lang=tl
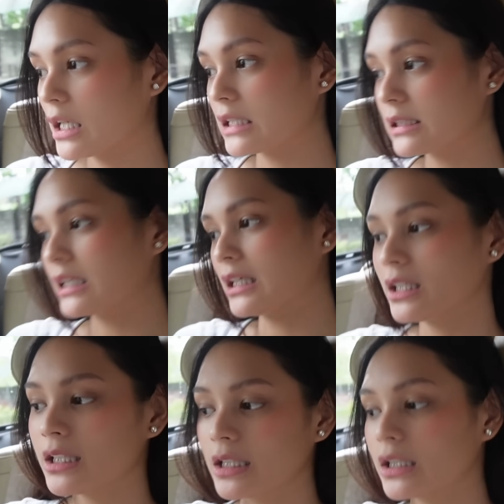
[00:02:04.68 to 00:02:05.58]
Kasi
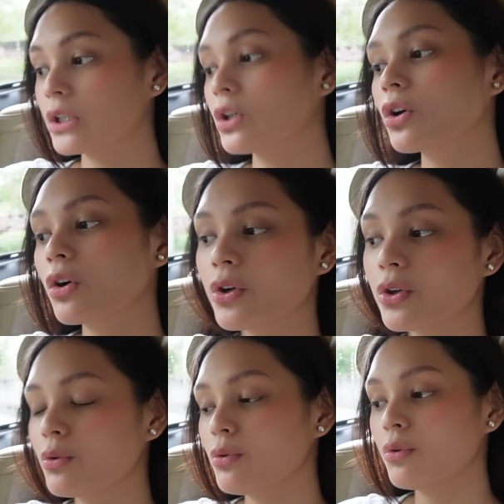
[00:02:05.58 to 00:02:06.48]
iti-TikTok ko
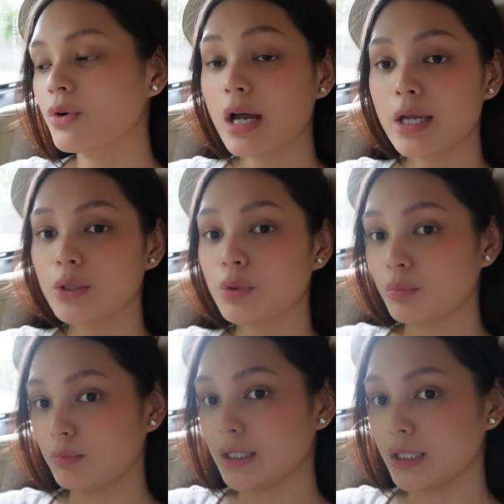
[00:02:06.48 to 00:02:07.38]
yung
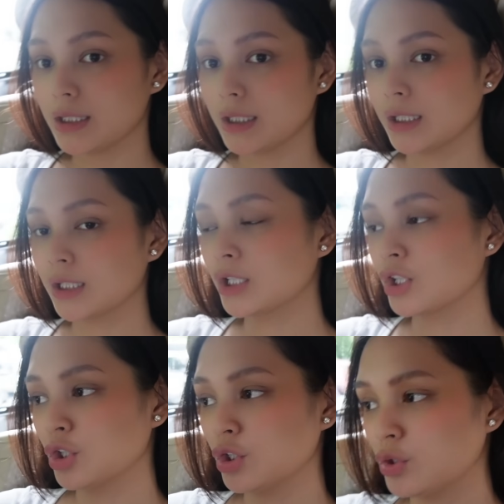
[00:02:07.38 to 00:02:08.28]
Ayumi.
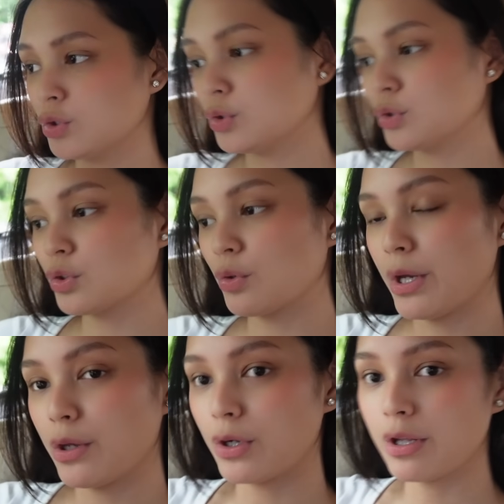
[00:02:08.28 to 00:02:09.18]
So,
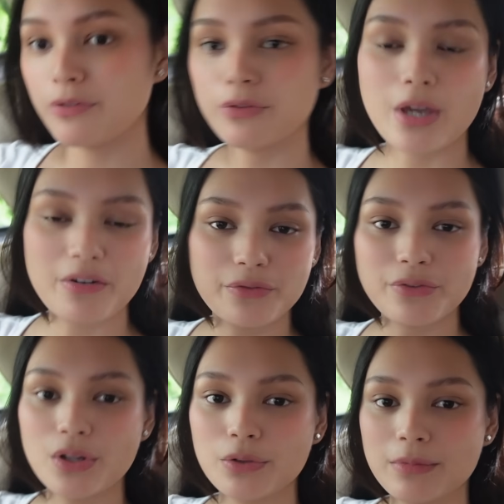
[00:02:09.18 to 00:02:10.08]
ayun. If you haven't
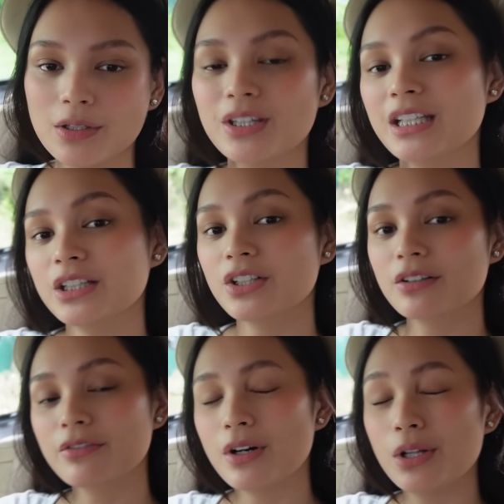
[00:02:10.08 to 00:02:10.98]
followed me on TikTok,
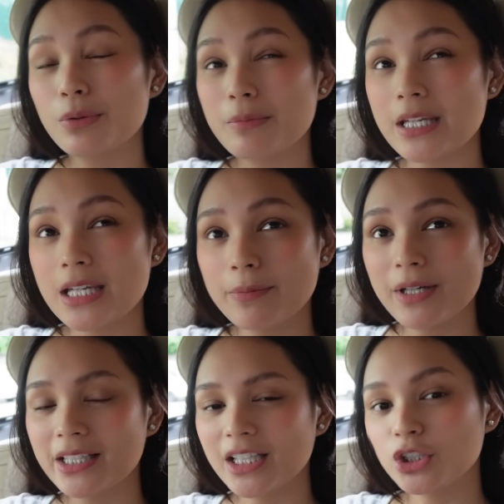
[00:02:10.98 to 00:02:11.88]
follow me.
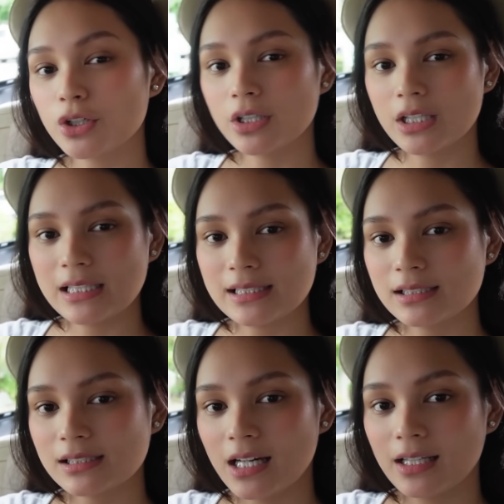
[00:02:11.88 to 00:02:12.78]
My TikTok
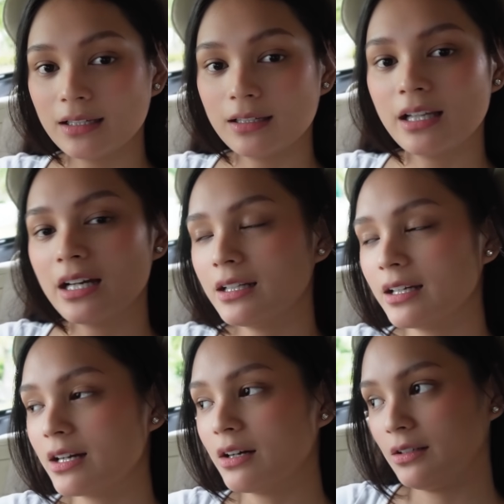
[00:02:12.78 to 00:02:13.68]
is at
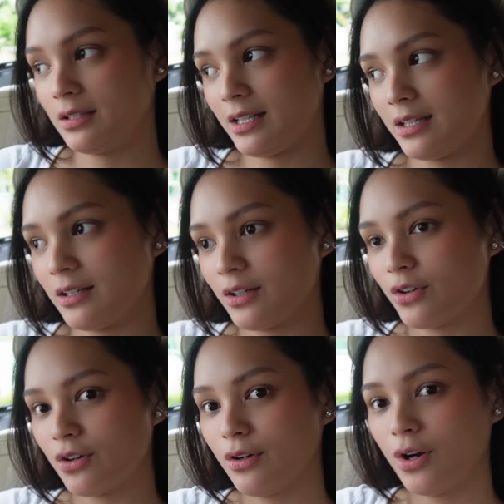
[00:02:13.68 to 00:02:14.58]
Danaka
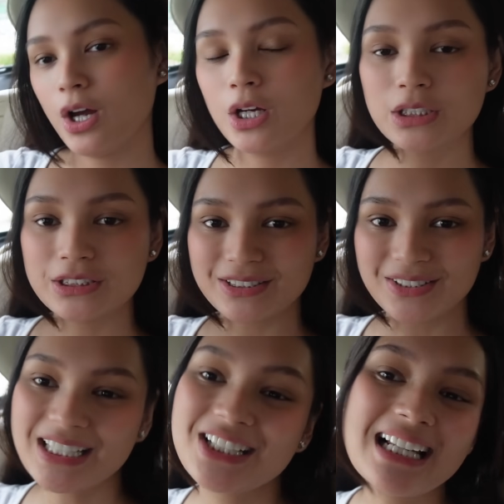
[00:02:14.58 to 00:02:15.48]
Ontenko. So,
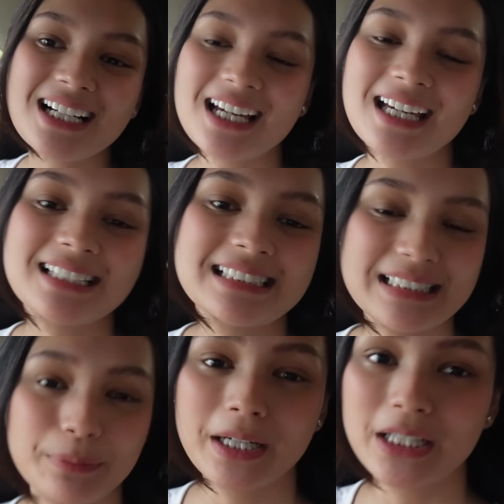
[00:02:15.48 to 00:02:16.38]
ayun lang guys.
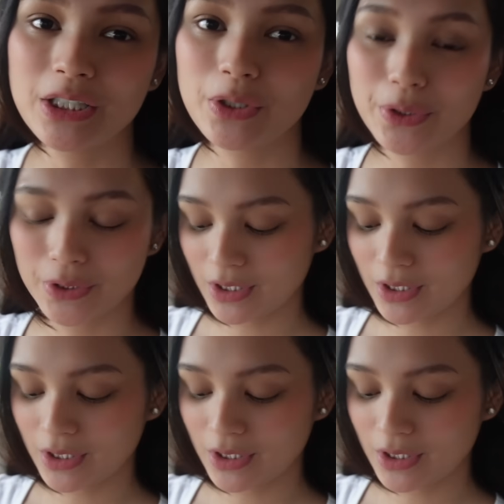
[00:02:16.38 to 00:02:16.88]
Samahan niyo ako